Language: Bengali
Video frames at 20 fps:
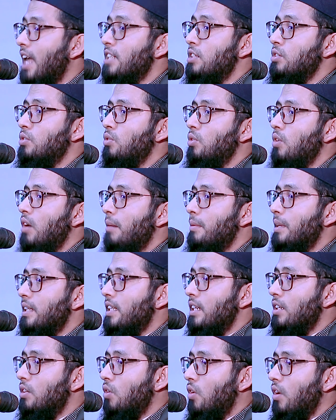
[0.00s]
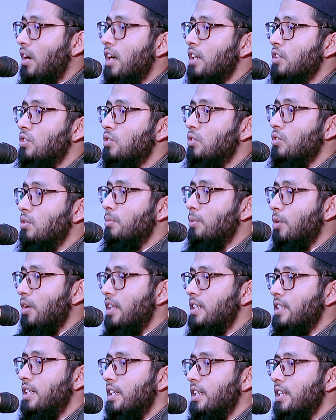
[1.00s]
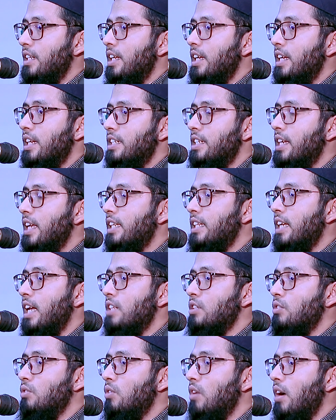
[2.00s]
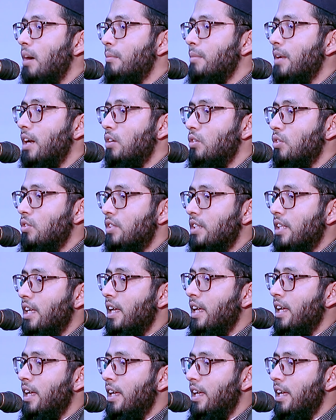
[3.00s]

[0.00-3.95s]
কাজগুলো আমাদের করার জন্য বলেছেন সেই কাজগুলো আমরা করতে